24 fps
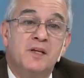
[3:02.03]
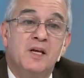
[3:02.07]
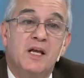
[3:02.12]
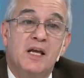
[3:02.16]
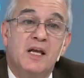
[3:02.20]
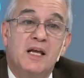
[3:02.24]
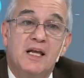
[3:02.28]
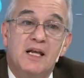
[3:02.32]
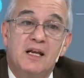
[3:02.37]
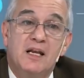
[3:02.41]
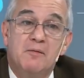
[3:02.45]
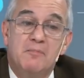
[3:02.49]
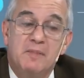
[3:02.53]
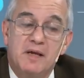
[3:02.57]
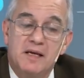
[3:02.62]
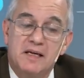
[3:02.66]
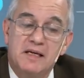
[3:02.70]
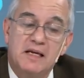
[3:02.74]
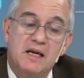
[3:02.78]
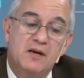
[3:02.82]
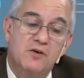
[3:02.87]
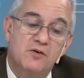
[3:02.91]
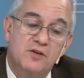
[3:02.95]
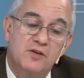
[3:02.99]
el
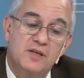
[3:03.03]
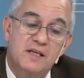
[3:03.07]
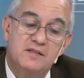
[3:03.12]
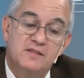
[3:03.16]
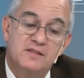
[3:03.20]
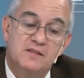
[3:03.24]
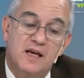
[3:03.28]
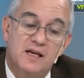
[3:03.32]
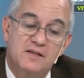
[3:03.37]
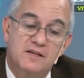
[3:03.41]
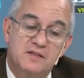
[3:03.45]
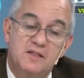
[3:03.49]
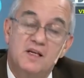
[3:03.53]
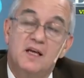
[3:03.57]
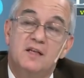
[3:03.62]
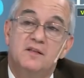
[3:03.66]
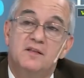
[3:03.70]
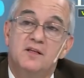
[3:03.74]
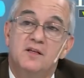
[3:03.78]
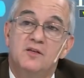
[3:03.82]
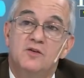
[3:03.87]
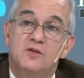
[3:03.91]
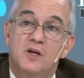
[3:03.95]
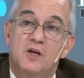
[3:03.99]
mercado
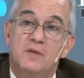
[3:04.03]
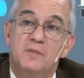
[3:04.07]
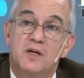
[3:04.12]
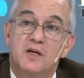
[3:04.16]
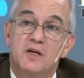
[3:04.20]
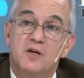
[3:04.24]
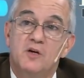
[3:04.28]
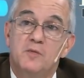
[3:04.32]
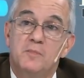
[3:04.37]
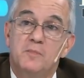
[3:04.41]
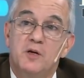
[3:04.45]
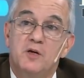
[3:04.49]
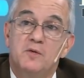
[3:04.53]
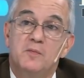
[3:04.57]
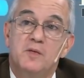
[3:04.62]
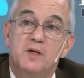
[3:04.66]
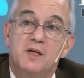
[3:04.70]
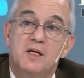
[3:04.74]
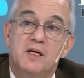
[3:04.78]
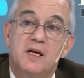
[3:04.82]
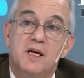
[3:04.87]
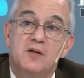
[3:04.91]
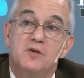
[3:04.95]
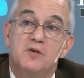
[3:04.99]
asiático y el mercado
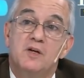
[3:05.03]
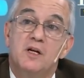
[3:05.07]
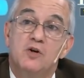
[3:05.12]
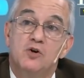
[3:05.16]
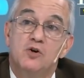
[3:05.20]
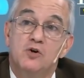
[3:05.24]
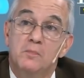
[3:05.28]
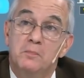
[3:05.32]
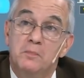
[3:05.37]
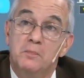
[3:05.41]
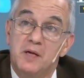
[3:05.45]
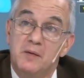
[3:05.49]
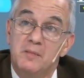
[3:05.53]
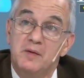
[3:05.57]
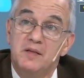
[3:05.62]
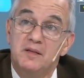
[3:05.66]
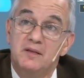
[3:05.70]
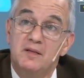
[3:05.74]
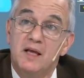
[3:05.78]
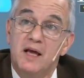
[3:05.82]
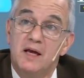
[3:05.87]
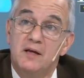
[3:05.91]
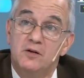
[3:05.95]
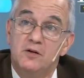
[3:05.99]
hispanoamericano eran
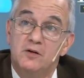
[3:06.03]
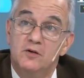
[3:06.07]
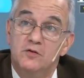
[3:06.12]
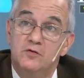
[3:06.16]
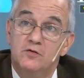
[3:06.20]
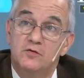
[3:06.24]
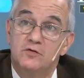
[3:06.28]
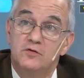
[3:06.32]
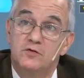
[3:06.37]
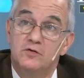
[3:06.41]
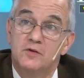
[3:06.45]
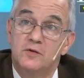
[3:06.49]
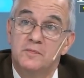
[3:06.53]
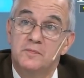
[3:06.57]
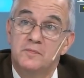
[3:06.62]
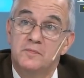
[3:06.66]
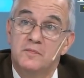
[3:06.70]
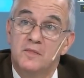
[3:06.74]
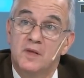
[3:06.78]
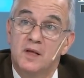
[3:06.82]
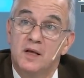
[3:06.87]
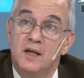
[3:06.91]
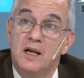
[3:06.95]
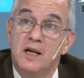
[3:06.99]
complementarios
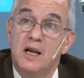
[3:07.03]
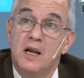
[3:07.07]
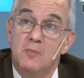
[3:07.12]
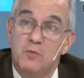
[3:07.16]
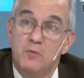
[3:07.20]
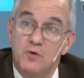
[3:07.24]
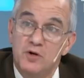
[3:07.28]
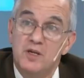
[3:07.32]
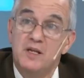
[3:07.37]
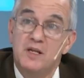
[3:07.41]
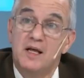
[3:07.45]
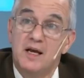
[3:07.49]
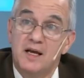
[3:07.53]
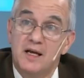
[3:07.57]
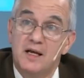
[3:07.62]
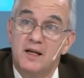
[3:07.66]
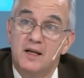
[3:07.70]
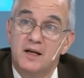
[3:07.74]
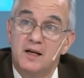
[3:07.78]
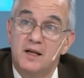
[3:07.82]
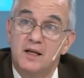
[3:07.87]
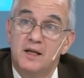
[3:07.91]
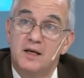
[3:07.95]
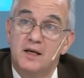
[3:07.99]
la moneda
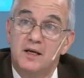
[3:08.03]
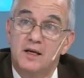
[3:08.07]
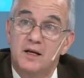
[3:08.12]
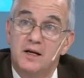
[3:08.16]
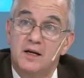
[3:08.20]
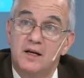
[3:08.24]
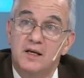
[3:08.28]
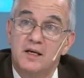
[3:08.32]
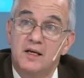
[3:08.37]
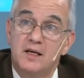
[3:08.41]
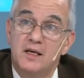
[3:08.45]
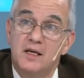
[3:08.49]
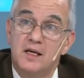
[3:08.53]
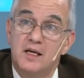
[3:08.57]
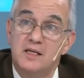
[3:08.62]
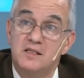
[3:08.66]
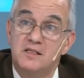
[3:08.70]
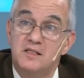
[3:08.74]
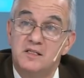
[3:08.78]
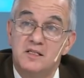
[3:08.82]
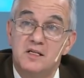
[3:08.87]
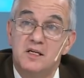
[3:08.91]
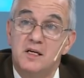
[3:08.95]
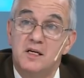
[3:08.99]
que, eh, regía en
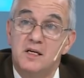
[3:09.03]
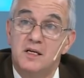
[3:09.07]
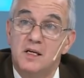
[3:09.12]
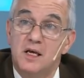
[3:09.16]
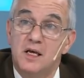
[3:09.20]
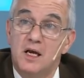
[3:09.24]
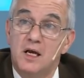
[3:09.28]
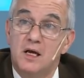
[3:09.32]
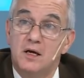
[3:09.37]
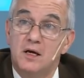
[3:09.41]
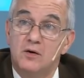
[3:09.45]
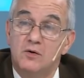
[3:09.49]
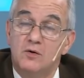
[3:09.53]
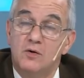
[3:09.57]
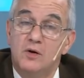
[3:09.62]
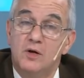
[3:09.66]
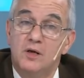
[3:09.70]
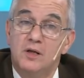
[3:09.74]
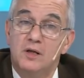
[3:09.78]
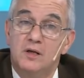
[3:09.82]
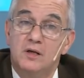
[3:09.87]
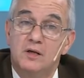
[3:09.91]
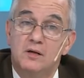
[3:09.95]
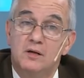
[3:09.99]
China o
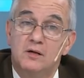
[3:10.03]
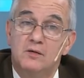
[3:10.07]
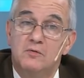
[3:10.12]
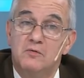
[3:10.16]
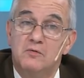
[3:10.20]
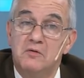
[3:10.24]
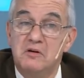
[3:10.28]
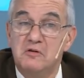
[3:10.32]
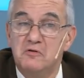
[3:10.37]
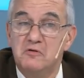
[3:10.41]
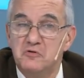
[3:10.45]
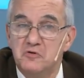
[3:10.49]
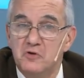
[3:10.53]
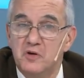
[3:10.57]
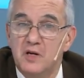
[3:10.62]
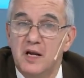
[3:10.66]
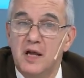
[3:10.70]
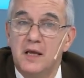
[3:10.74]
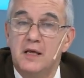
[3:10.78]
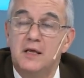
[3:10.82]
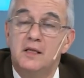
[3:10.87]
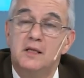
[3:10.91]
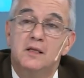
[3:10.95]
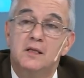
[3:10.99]
eh, incluso en
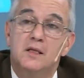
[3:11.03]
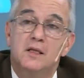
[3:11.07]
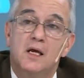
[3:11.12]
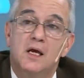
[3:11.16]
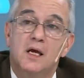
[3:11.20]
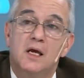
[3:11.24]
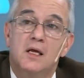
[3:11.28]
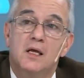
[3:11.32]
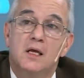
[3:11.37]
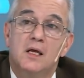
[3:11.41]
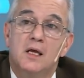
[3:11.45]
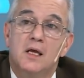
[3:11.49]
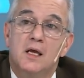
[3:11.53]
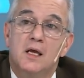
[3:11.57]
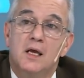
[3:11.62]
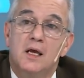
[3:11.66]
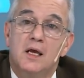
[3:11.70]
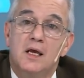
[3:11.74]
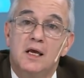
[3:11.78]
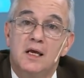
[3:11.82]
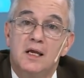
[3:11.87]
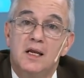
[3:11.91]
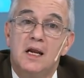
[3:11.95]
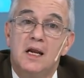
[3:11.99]
la India
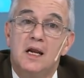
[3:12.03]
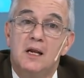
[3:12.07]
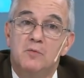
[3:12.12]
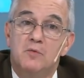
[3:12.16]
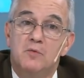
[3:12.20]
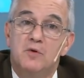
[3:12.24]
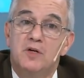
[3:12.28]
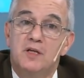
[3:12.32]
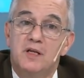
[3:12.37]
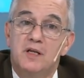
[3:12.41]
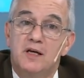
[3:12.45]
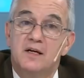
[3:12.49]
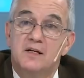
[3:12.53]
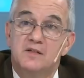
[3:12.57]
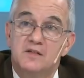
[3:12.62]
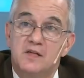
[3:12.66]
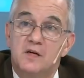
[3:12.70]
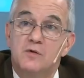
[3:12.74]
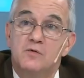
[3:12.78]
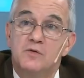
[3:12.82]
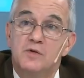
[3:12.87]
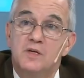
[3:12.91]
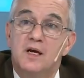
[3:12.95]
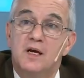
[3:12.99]
era la moneda que se
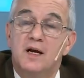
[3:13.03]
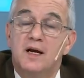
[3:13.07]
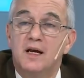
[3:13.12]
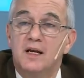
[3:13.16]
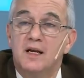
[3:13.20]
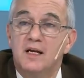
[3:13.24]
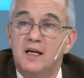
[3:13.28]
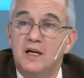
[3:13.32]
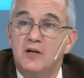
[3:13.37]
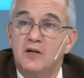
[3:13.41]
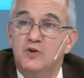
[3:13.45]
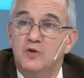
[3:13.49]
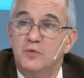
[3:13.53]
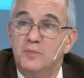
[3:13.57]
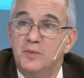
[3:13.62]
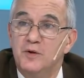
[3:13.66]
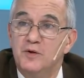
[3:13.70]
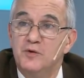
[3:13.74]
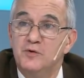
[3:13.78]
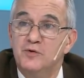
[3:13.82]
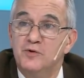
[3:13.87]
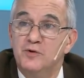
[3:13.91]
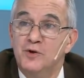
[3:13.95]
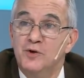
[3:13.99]
acuñaba acá en el Alto
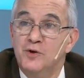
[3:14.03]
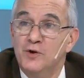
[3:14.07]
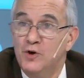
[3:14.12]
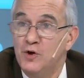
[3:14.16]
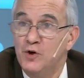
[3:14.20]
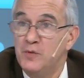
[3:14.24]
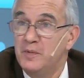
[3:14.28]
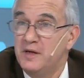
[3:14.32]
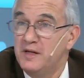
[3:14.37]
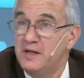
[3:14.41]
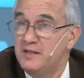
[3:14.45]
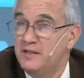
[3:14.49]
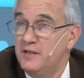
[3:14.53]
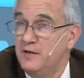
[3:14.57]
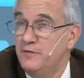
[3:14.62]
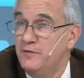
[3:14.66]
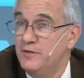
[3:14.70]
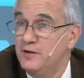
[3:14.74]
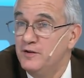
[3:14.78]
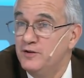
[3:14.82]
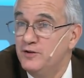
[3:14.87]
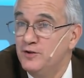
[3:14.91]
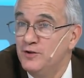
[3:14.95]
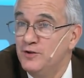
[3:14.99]
Perú. Hoy parece
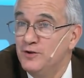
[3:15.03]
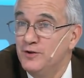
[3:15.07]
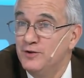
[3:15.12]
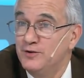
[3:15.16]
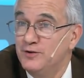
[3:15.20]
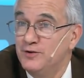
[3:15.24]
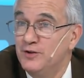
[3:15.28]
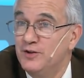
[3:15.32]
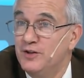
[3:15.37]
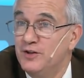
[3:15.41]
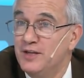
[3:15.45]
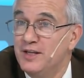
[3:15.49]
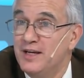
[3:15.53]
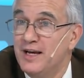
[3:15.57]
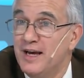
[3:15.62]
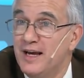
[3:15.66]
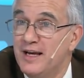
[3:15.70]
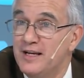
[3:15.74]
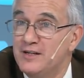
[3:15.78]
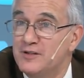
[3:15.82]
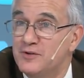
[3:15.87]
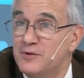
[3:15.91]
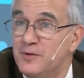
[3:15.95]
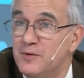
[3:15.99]
ficción que yo te diga
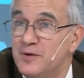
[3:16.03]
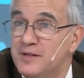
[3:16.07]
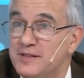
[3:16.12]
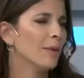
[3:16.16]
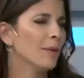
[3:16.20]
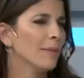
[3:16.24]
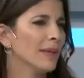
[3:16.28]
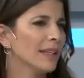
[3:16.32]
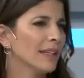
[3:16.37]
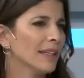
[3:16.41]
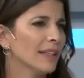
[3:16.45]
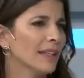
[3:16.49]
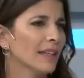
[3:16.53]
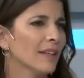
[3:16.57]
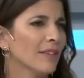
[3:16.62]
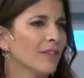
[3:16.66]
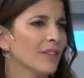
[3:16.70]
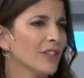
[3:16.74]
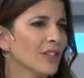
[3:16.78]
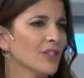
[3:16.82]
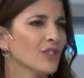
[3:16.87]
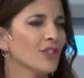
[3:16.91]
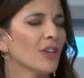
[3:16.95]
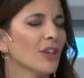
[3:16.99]
eso, me
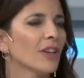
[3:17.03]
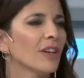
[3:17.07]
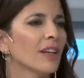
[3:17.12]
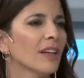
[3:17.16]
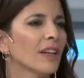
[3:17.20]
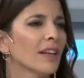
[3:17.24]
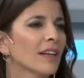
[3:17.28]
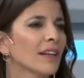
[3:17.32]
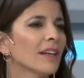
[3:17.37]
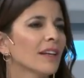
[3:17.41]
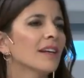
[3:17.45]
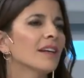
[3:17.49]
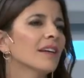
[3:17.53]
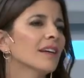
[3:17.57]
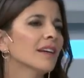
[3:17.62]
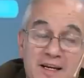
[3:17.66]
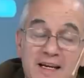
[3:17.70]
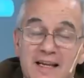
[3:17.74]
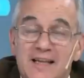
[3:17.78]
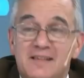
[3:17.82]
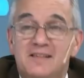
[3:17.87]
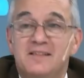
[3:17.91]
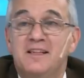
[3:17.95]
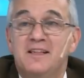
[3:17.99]
estás macaneando. No,
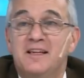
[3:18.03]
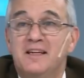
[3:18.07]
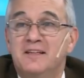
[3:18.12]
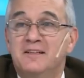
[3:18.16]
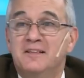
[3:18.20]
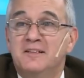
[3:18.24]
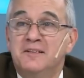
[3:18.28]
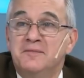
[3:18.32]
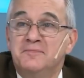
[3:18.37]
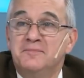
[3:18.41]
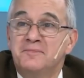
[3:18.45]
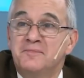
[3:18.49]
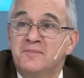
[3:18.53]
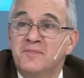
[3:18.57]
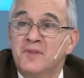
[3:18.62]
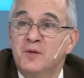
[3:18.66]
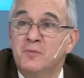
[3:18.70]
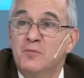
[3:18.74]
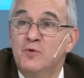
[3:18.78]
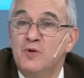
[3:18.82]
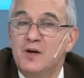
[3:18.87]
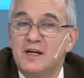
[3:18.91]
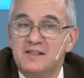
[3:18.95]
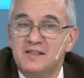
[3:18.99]
era así.
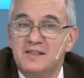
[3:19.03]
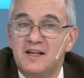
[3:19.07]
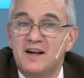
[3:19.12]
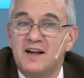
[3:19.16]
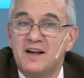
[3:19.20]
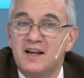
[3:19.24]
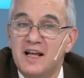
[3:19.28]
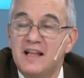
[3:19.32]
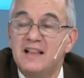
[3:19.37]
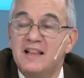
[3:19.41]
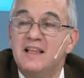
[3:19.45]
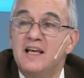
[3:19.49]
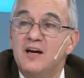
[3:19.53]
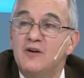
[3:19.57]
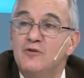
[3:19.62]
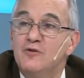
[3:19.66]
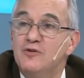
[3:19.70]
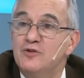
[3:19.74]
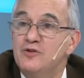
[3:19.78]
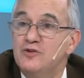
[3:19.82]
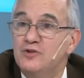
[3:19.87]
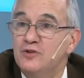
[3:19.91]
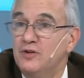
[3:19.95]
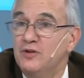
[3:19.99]
Buscas el Real de
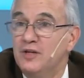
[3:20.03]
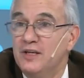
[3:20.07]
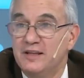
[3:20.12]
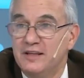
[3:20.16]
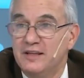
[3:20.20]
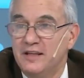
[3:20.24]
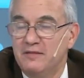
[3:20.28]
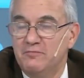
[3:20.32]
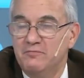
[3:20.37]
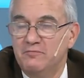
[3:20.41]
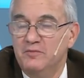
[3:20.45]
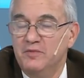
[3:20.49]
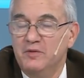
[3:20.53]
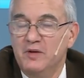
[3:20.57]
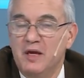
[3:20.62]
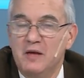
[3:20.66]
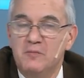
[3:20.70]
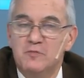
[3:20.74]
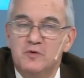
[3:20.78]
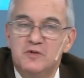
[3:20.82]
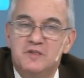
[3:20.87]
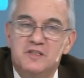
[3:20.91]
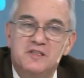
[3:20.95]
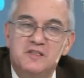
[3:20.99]
A8, que está, mm. hay
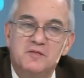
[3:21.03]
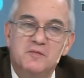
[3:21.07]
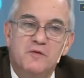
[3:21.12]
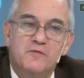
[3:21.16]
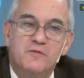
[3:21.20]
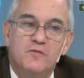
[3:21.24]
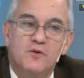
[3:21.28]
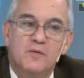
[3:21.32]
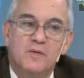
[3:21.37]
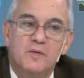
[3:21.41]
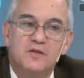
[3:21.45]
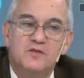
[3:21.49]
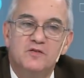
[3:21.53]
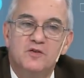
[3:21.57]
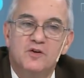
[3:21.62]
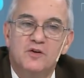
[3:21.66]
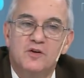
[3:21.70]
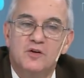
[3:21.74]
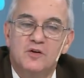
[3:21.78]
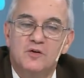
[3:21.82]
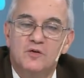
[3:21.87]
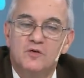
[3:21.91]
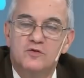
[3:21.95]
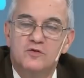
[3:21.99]
muchísima información
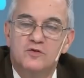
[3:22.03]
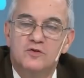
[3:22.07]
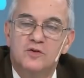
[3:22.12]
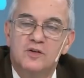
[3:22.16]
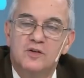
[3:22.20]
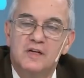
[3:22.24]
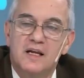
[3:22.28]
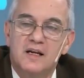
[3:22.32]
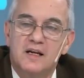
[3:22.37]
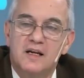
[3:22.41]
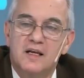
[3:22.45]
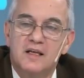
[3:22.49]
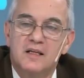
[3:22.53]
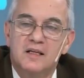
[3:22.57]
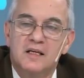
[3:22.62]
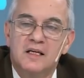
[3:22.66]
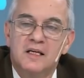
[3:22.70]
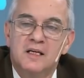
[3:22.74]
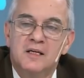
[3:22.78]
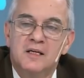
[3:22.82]
incluso en la red,